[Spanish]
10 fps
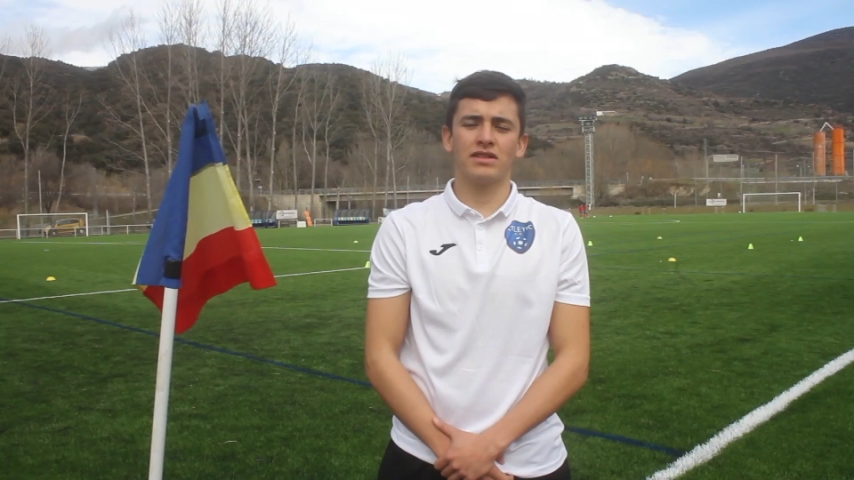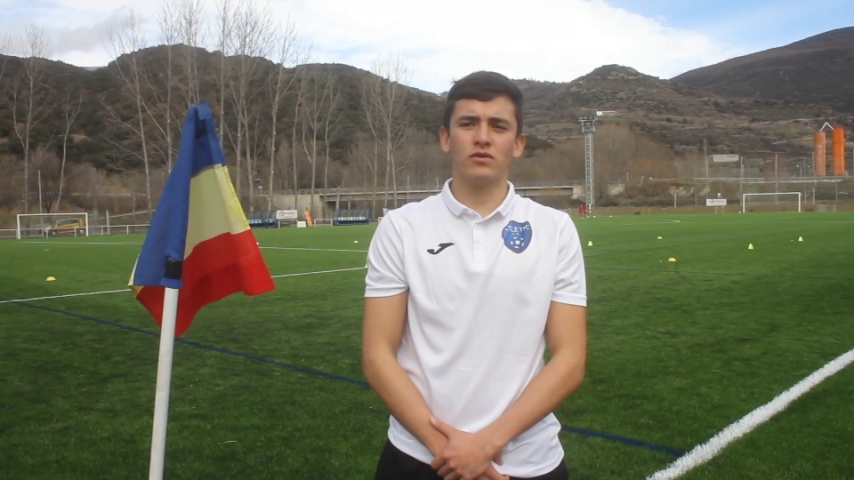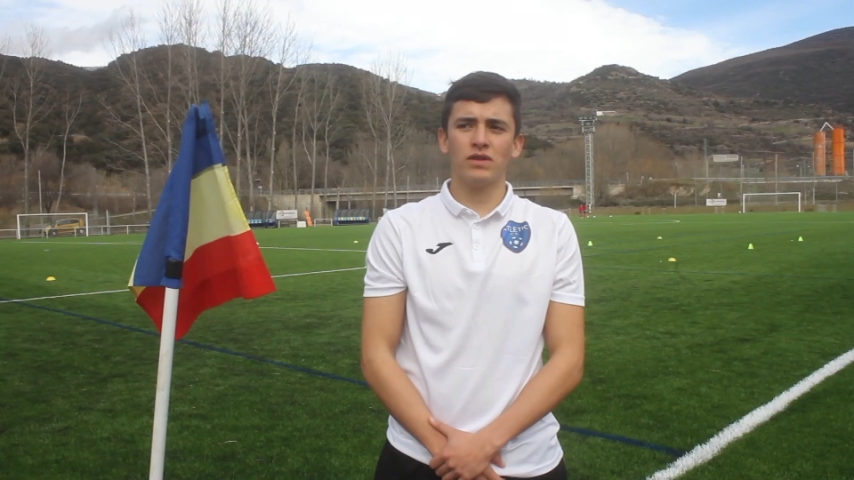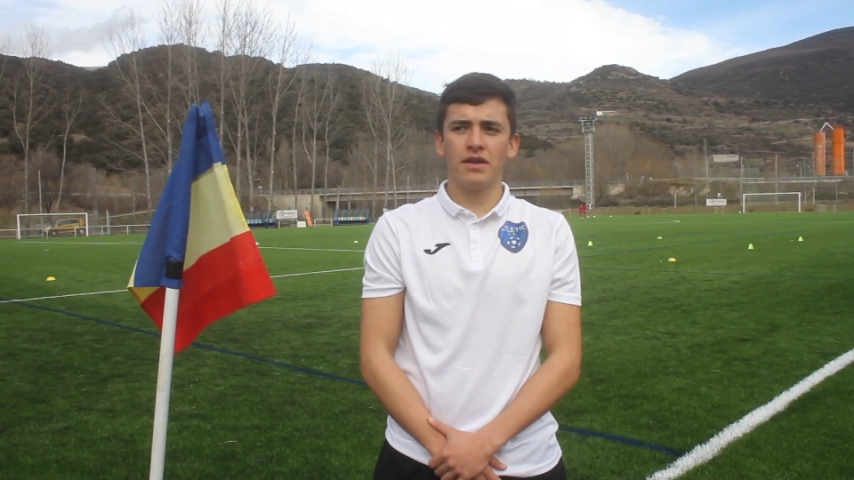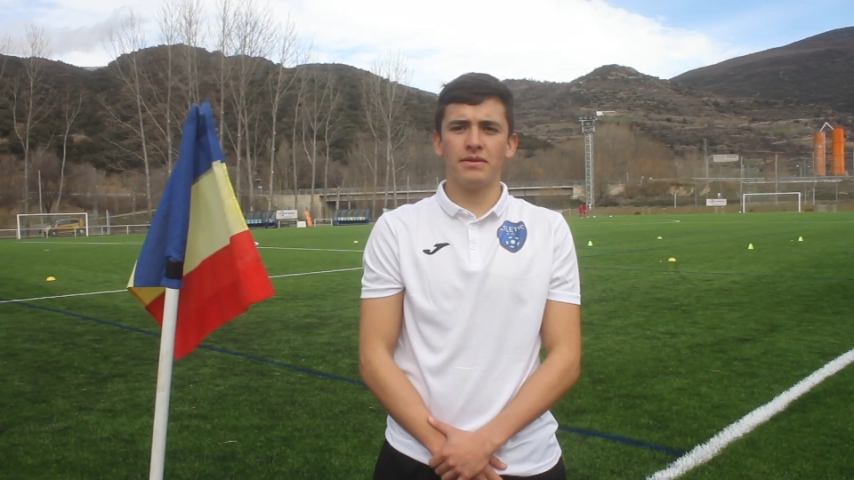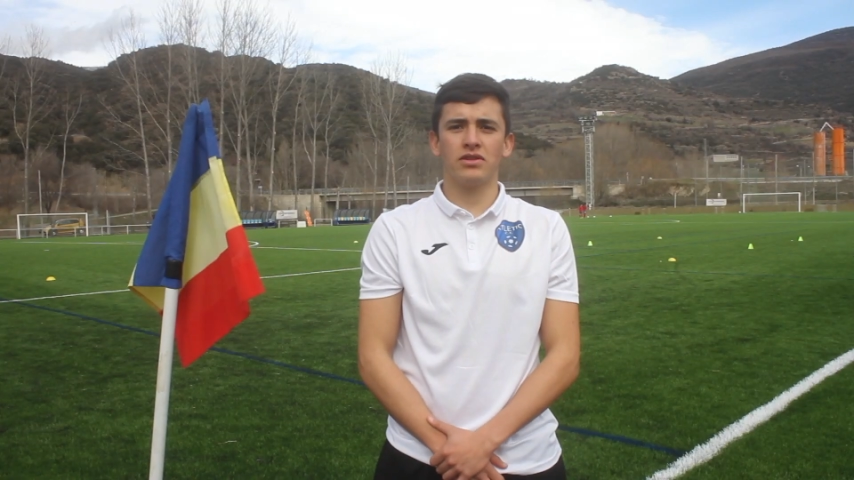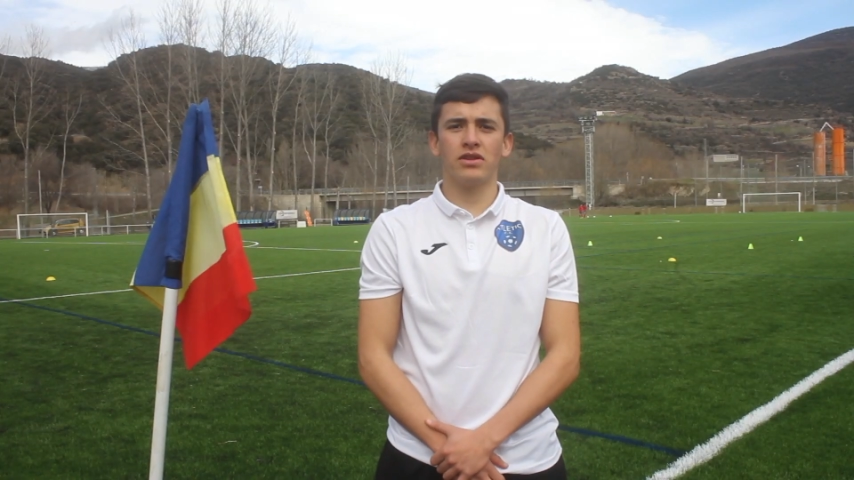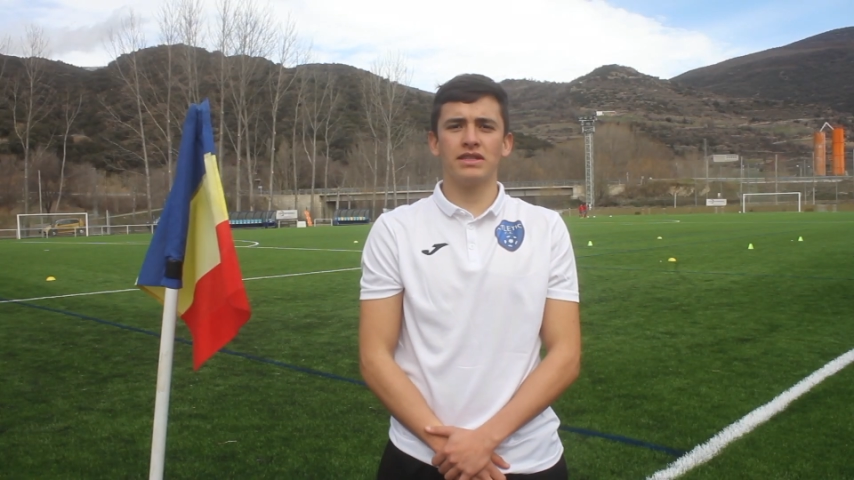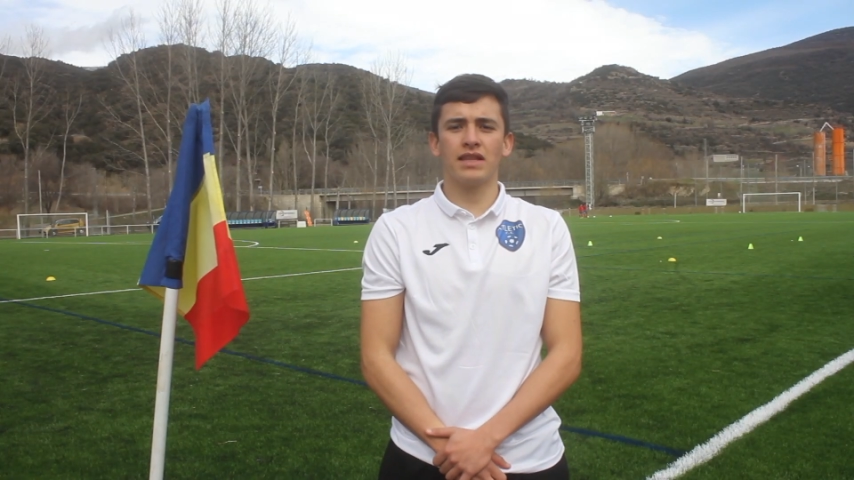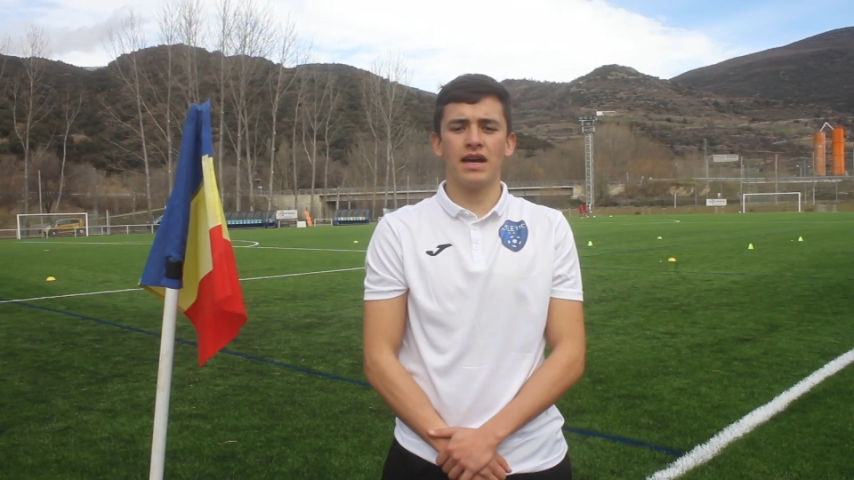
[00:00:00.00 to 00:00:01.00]
segunda
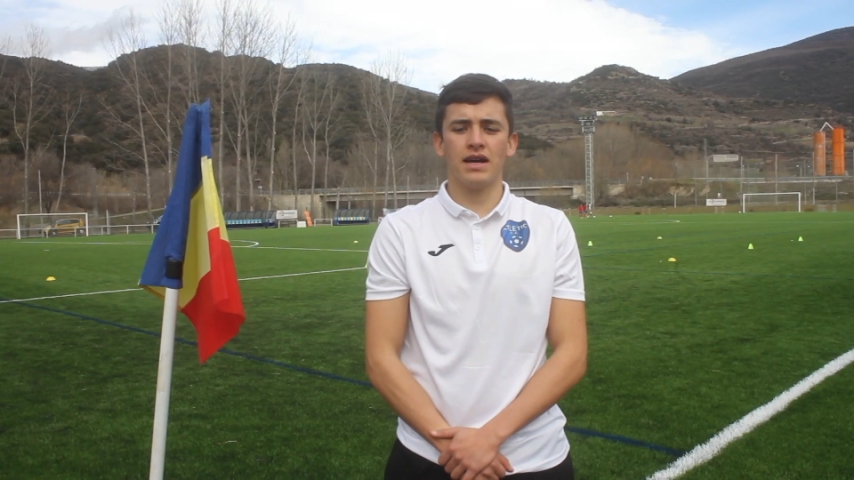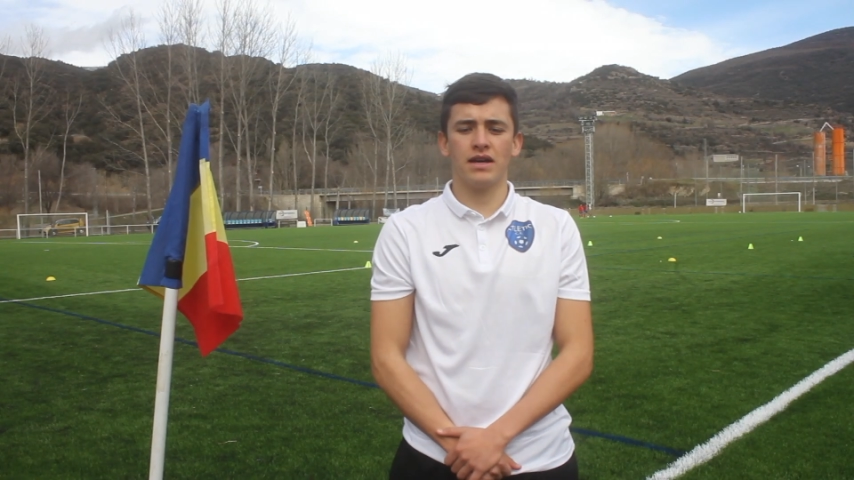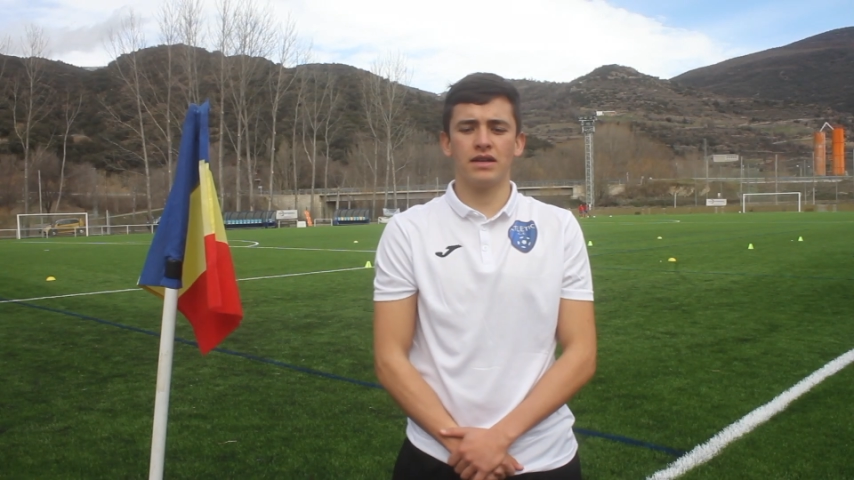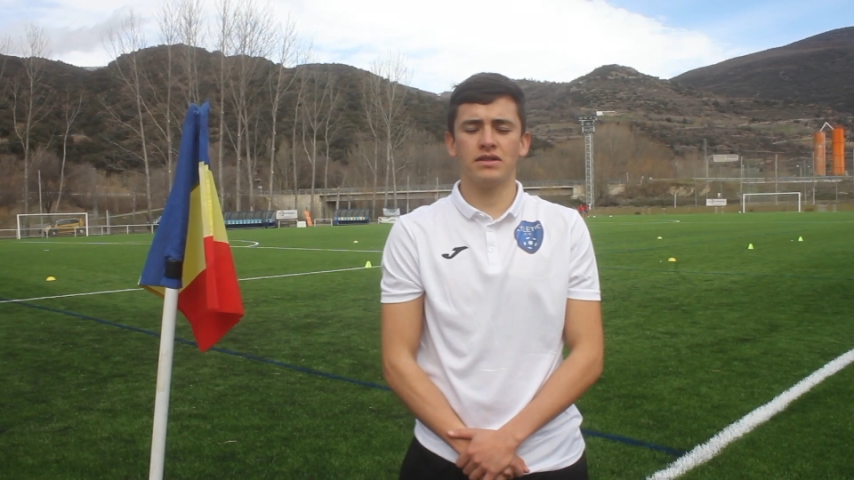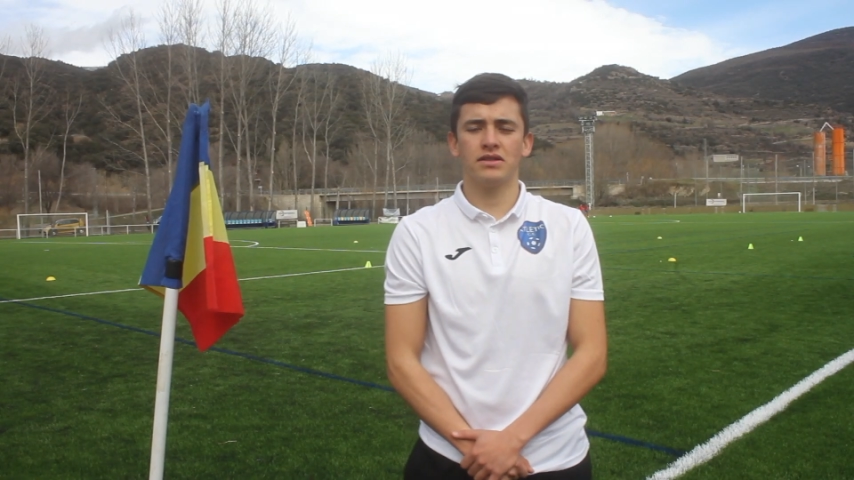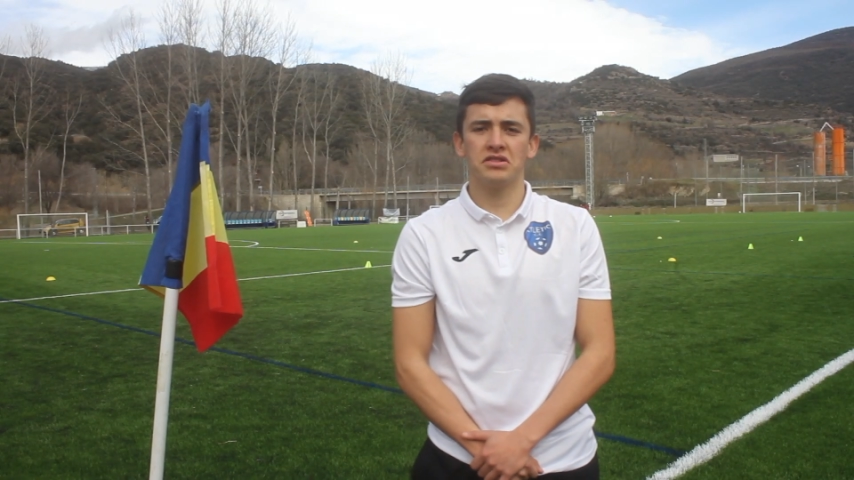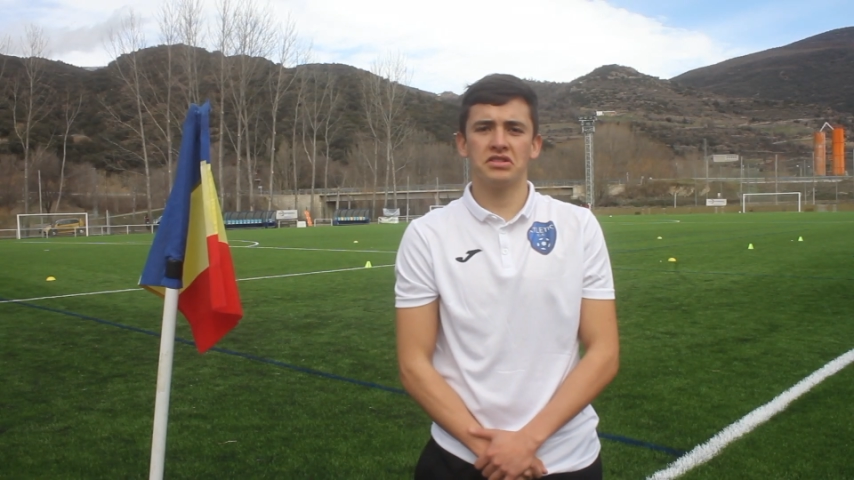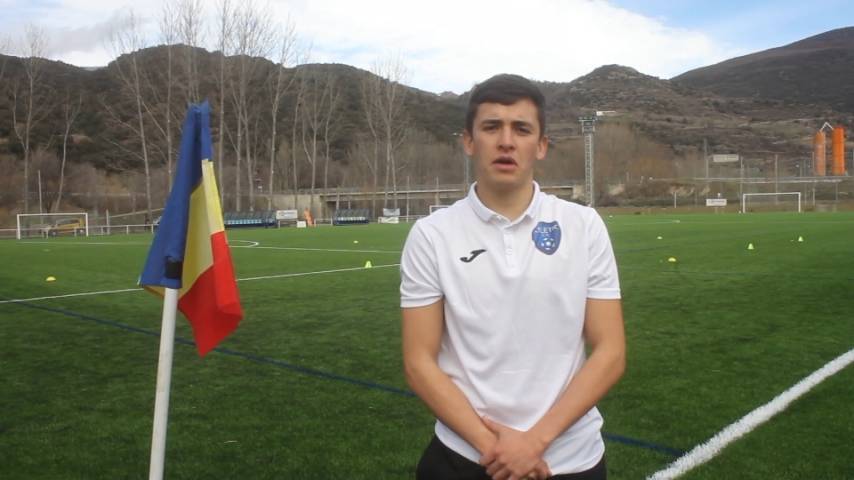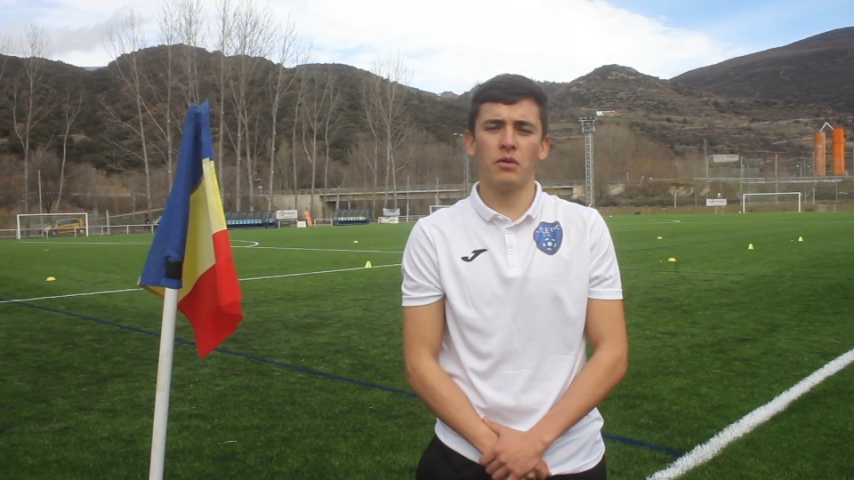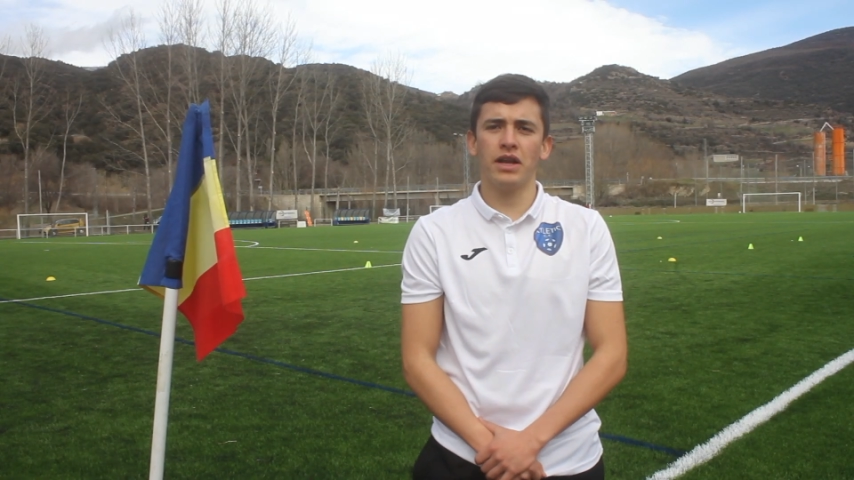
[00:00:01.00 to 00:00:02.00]
división está,
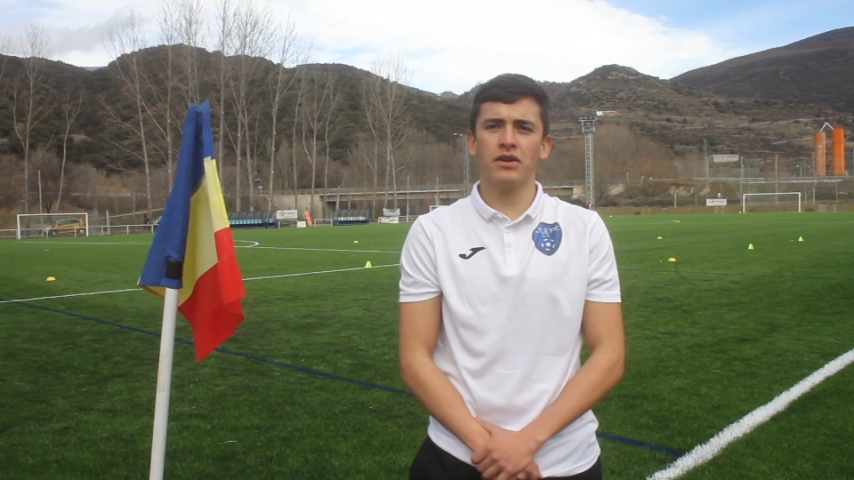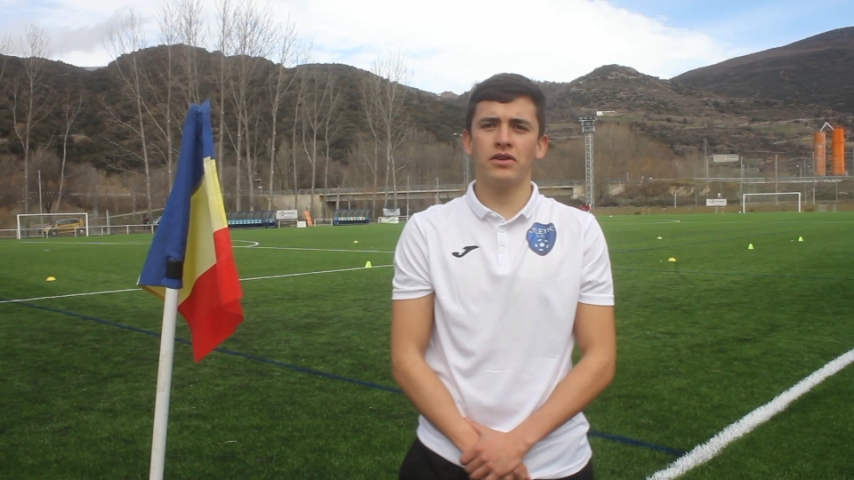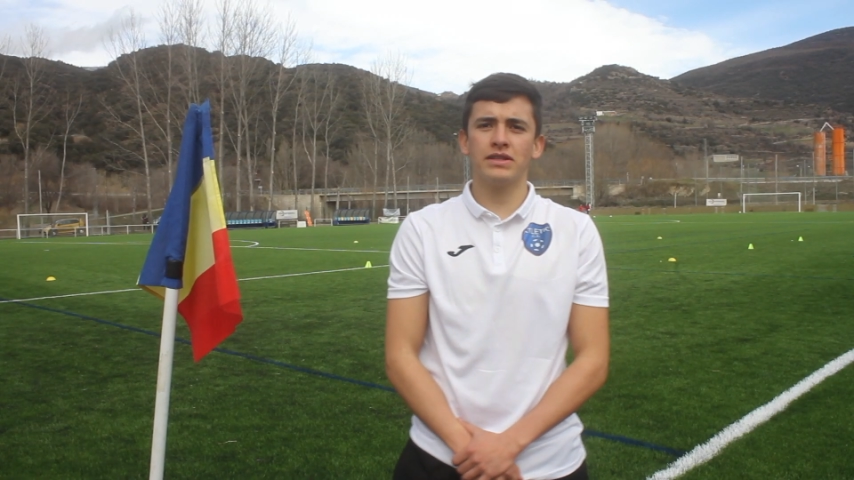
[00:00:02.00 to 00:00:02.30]
está bueno, ¿no?